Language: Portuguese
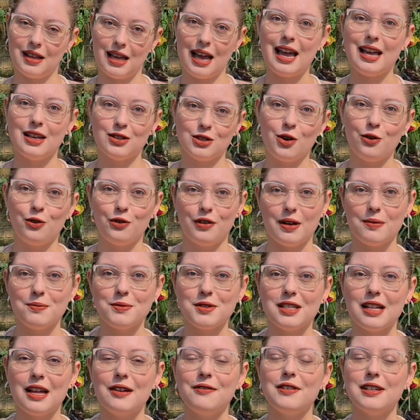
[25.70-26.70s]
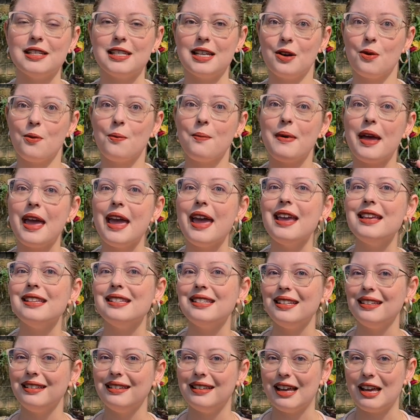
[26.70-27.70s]
resolvemos né, fazer o mês
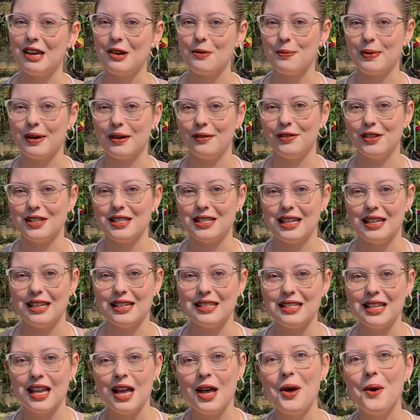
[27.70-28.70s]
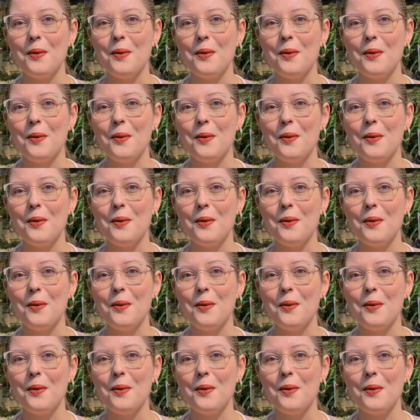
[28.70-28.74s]
inteiro para vocês,